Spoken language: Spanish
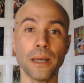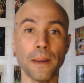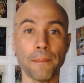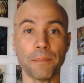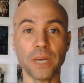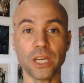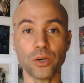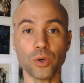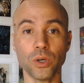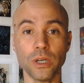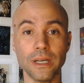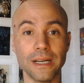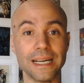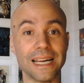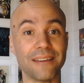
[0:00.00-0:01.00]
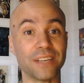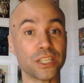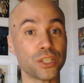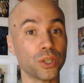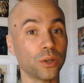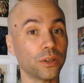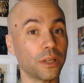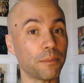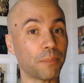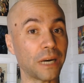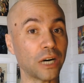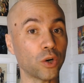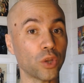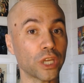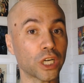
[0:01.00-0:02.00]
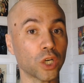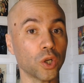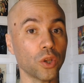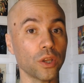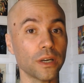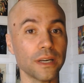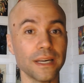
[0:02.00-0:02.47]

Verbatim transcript: Pero la versión de pago de Claude